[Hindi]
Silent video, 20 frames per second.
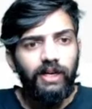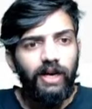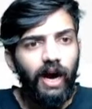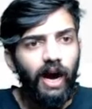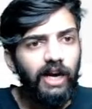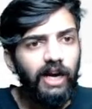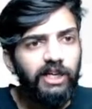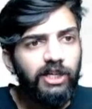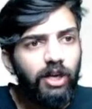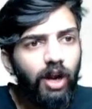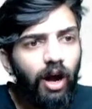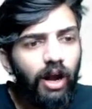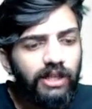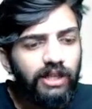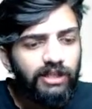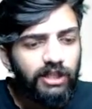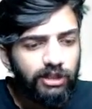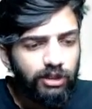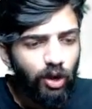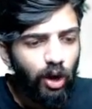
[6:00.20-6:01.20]

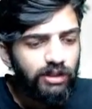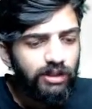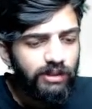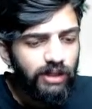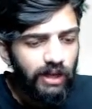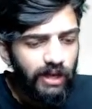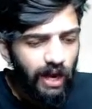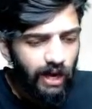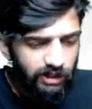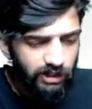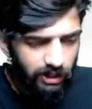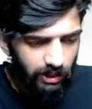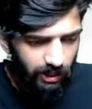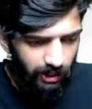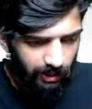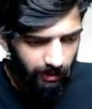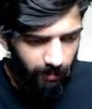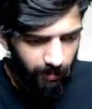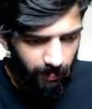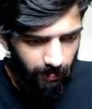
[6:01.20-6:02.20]
हाइड्रोलिसिस कौन सा रिएक्शन
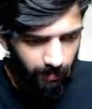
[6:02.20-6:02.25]
है